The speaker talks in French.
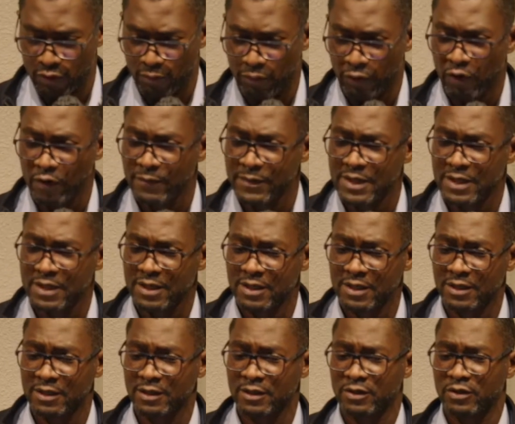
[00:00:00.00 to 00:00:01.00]

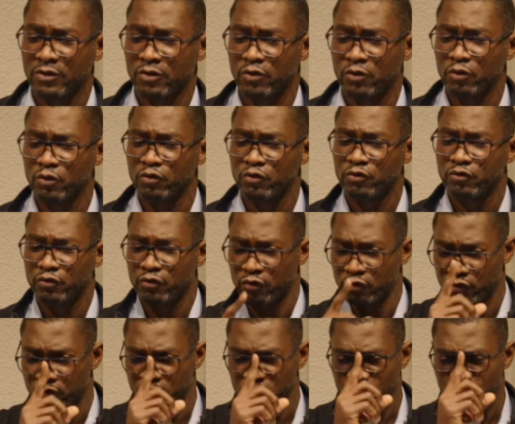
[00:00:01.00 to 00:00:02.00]
premier culte
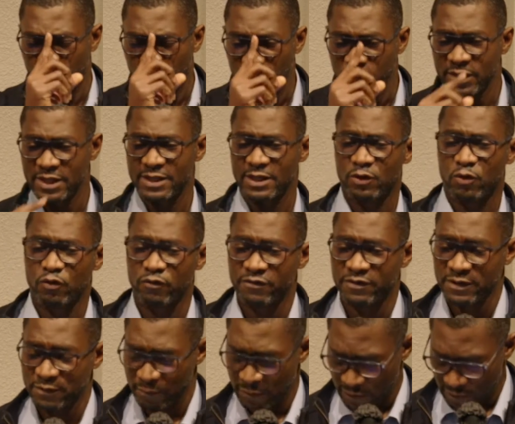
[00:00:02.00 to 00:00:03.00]
du premier
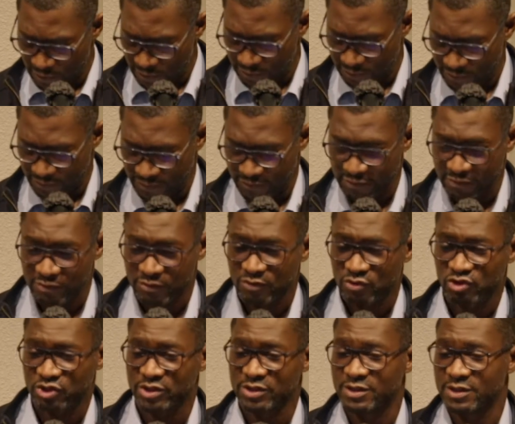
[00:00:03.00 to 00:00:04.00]
déconfinement
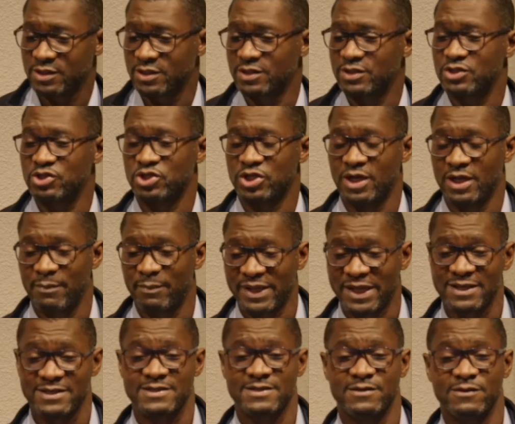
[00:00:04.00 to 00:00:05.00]
J'étais déjà à la
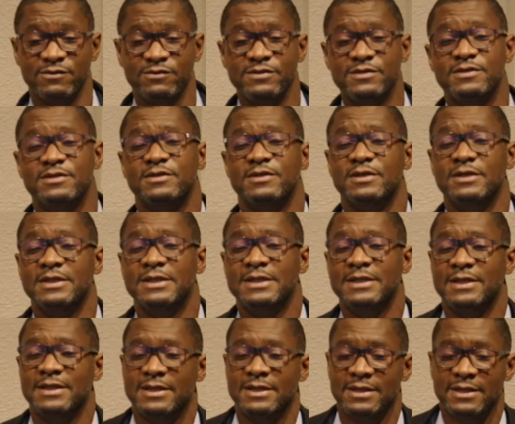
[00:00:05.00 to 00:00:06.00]
présidence.
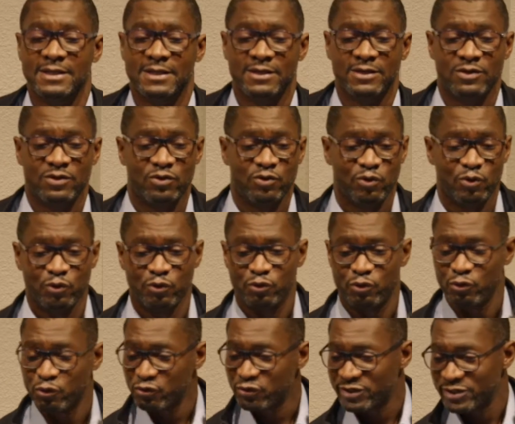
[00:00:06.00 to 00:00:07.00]
Le,
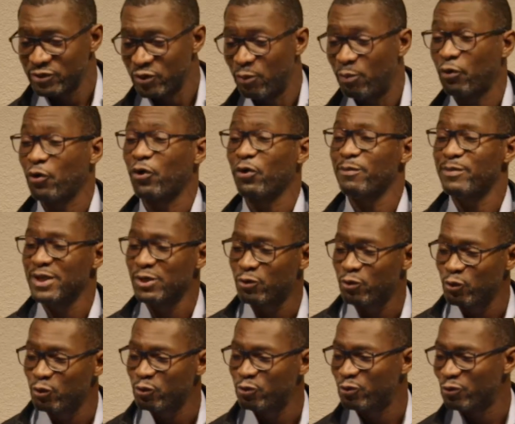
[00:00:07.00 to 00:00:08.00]
premier
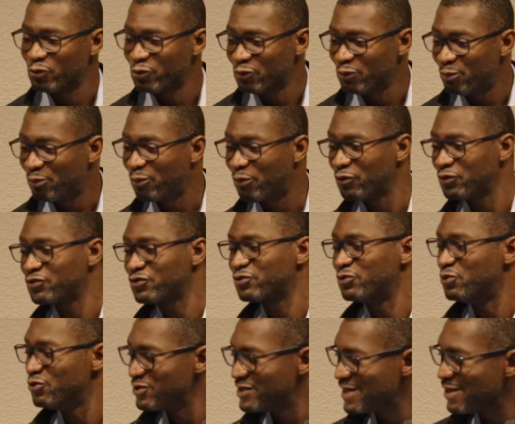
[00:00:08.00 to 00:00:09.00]
culte
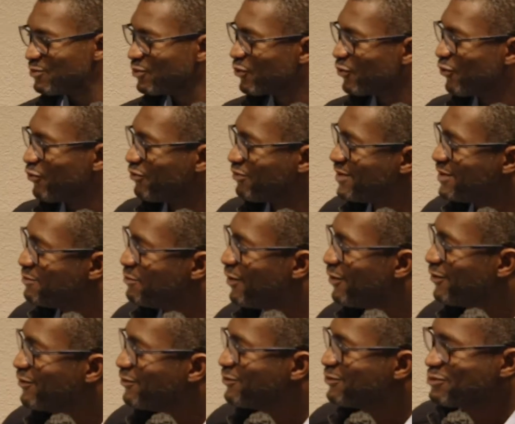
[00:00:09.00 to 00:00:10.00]
post-deuxième
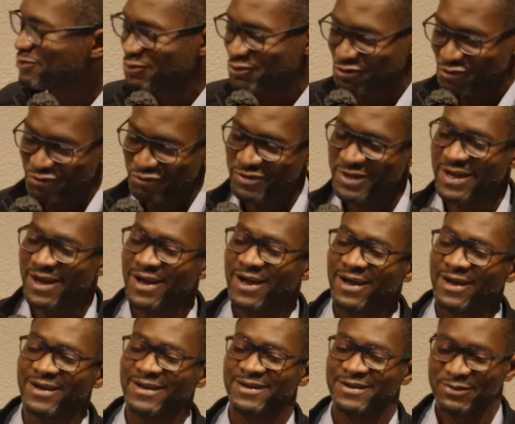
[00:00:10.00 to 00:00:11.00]
confinement, je suis là
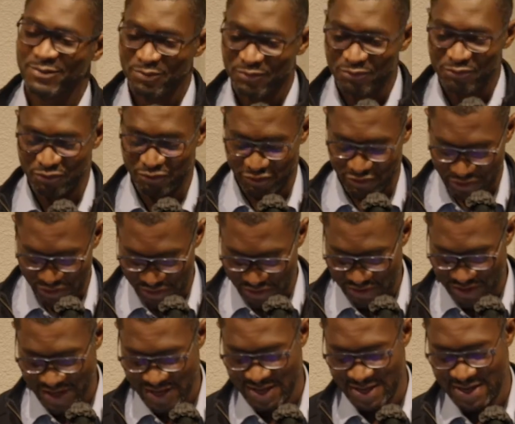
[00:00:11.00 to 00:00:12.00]
pour euh,
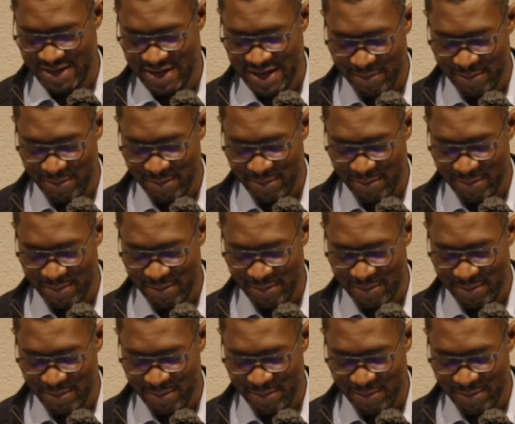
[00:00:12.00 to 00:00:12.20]
la